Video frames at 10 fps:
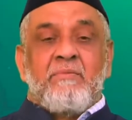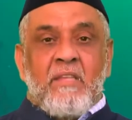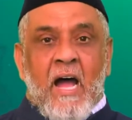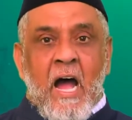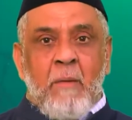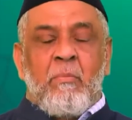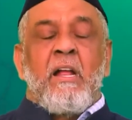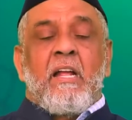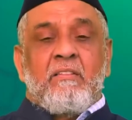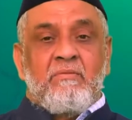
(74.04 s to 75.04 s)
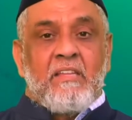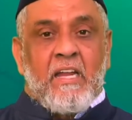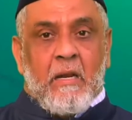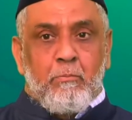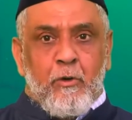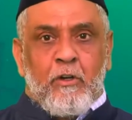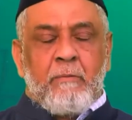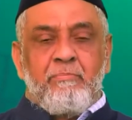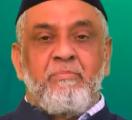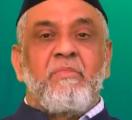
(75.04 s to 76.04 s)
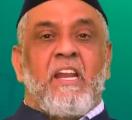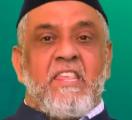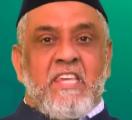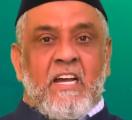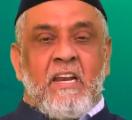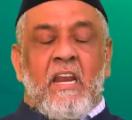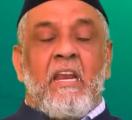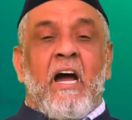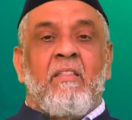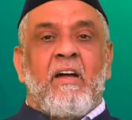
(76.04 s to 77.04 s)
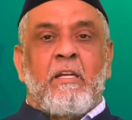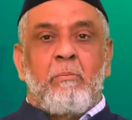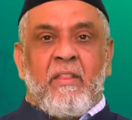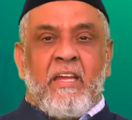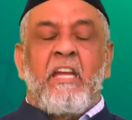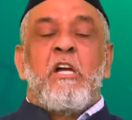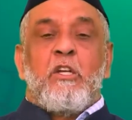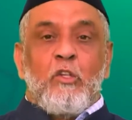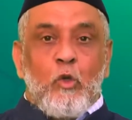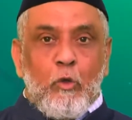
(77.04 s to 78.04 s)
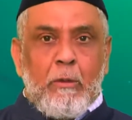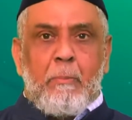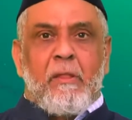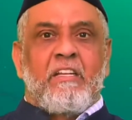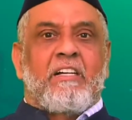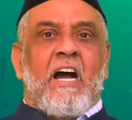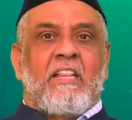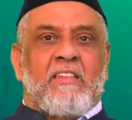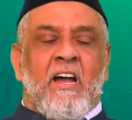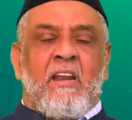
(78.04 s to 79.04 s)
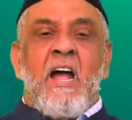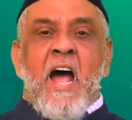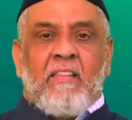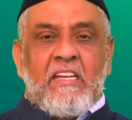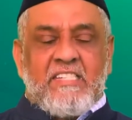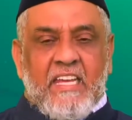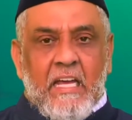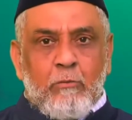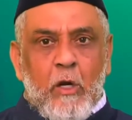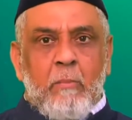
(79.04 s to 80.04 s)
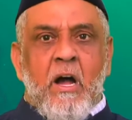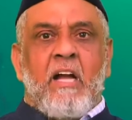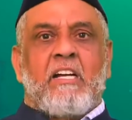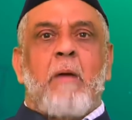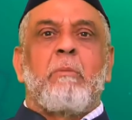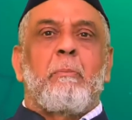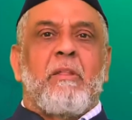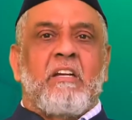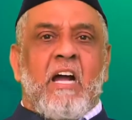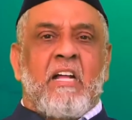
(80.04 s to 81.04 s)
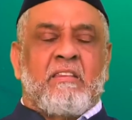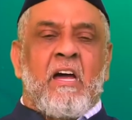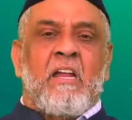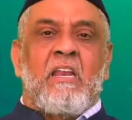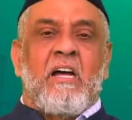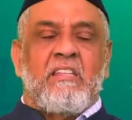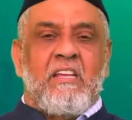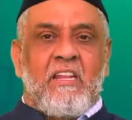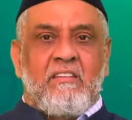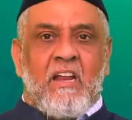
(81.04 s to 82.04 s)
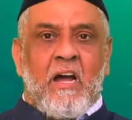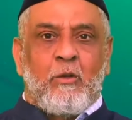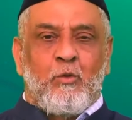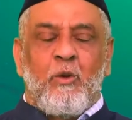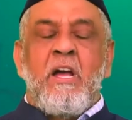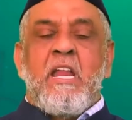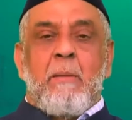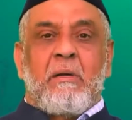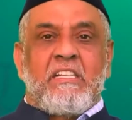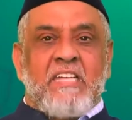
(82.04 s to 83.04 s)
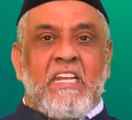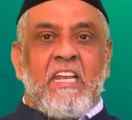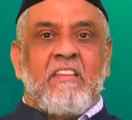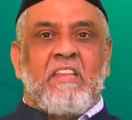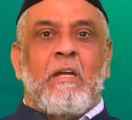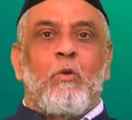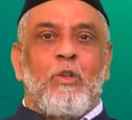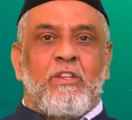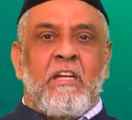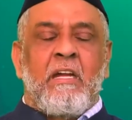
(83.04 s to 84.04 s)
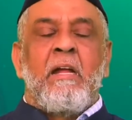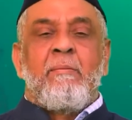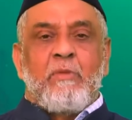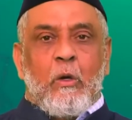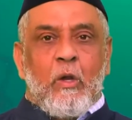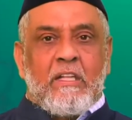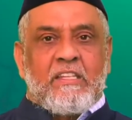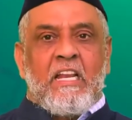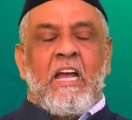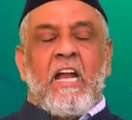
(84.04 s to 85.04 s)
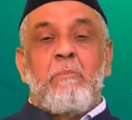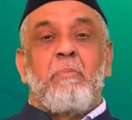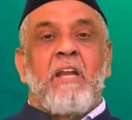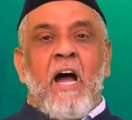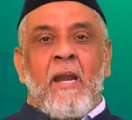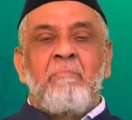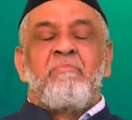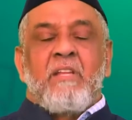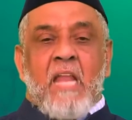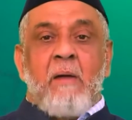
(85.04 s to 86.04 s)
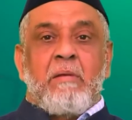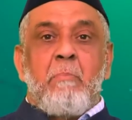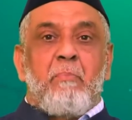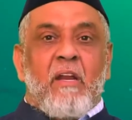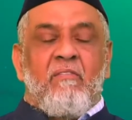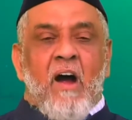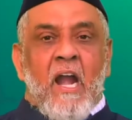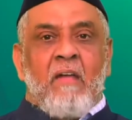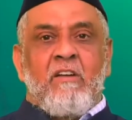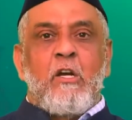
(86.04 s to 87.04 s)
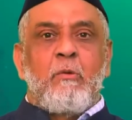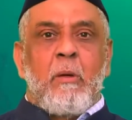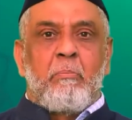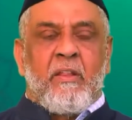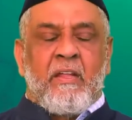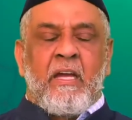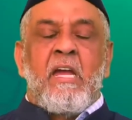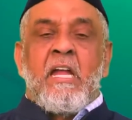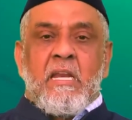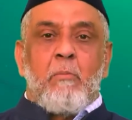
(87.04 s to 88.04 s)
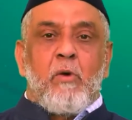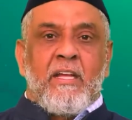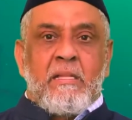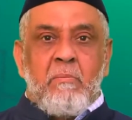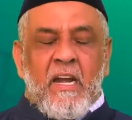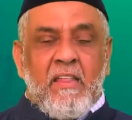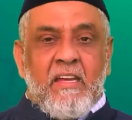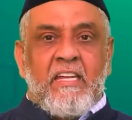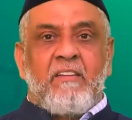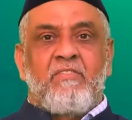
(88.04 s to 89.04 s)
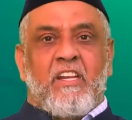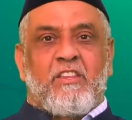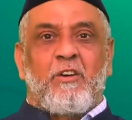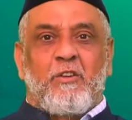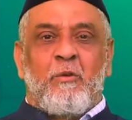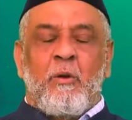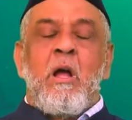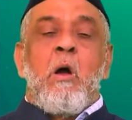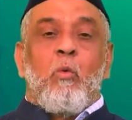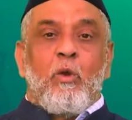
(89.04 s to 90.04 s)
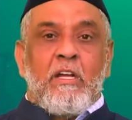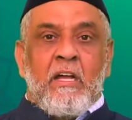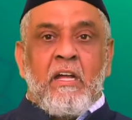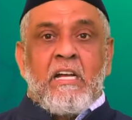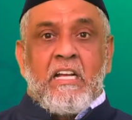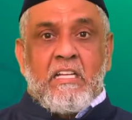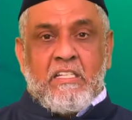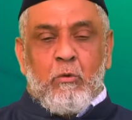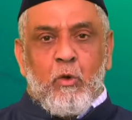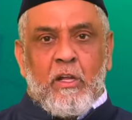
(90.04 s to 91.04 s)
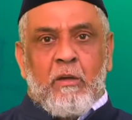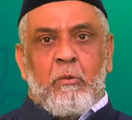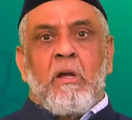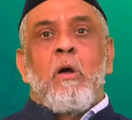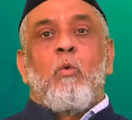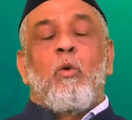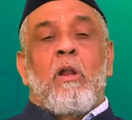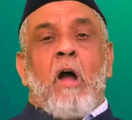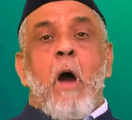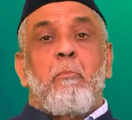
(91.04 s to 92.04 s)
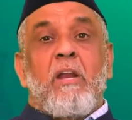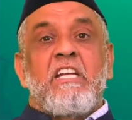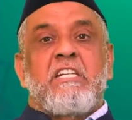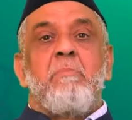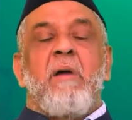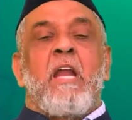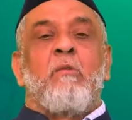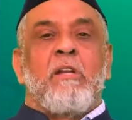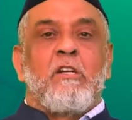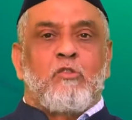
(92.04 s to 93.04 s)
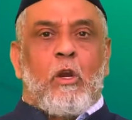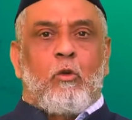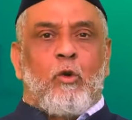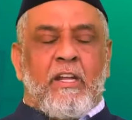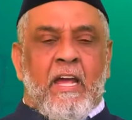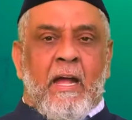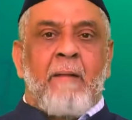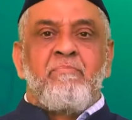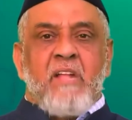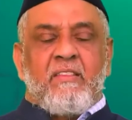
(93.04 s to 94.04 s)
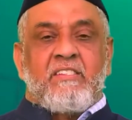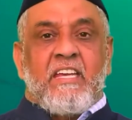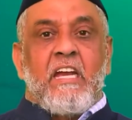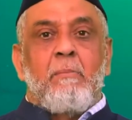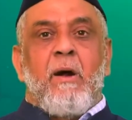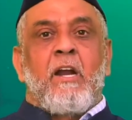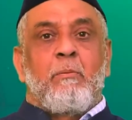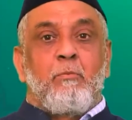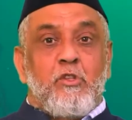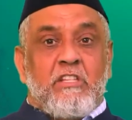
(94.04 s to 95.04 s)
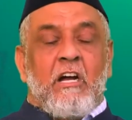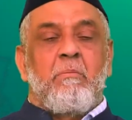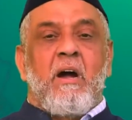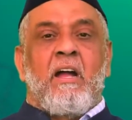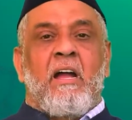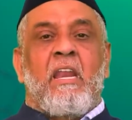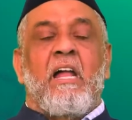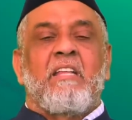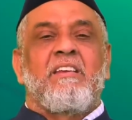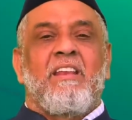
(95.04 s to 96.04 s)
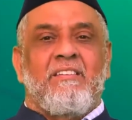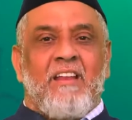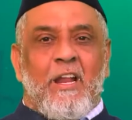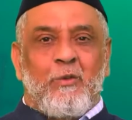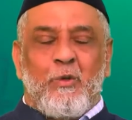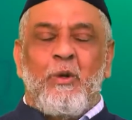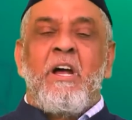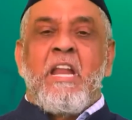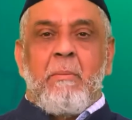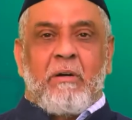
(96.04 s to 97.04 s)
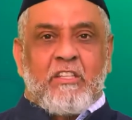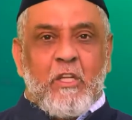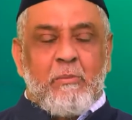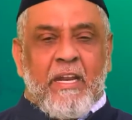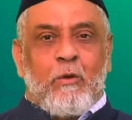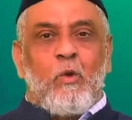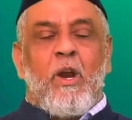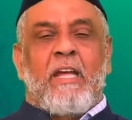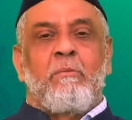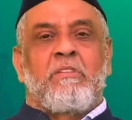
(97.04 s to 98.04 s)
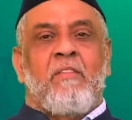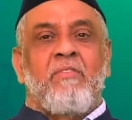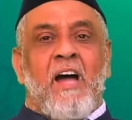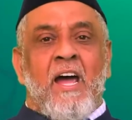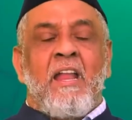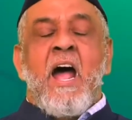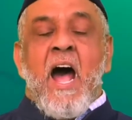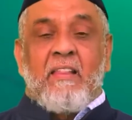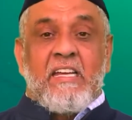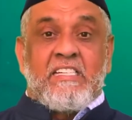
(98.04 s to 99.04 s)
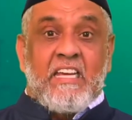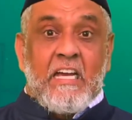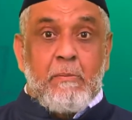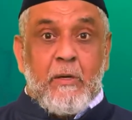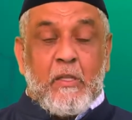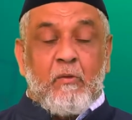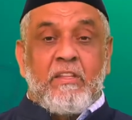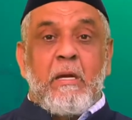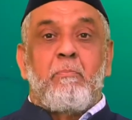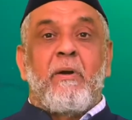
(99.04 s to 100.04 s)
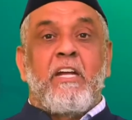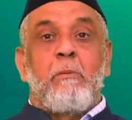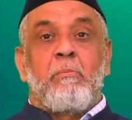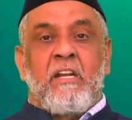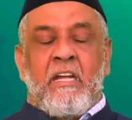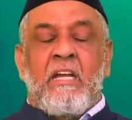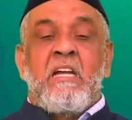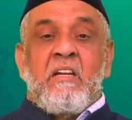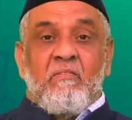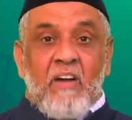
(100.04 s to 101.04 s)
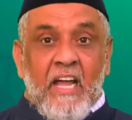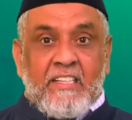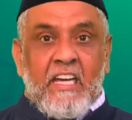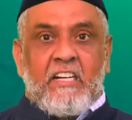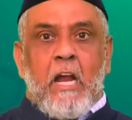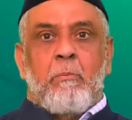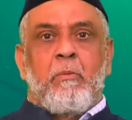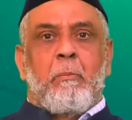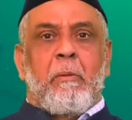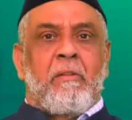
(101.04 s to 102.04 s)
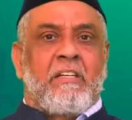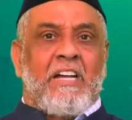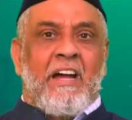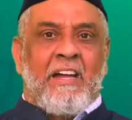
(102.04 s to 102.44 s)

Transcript: நாம் இந்த ரப்பு இந்த ரச்சகன் அல்லாஹான் என்பதை நிரூபிப்பதற்காகத்தான் அதை செயல் மூலமாக காண்பிப்பதற்காகத்தான் அல்லாஹ் ஜல்ல ஜலாலும் நமக்கு சரீரத்தை கொடுத்து இந்த உலகத்திலே அனுப்பினான் நாம் எப்படி வாழ வேண்டும் என்பது நம்முடைய இந்த மனித இயந்திரத்திற்கும் ஒரு ஒரு ஒரு ஆப்பரேஷன் மேனுவல் என்று சொல்லக்கூடிய அந்த செயல்பாடு புத்தகமாக அல்லாஹ் ஜல்ல ஜலாலும் நமக்கு திருமறைய குருவானையும் சந்தான் அதை செயல்படுத்துவது எப்படி என்று விளக்கி காண்பிப்பதற்காக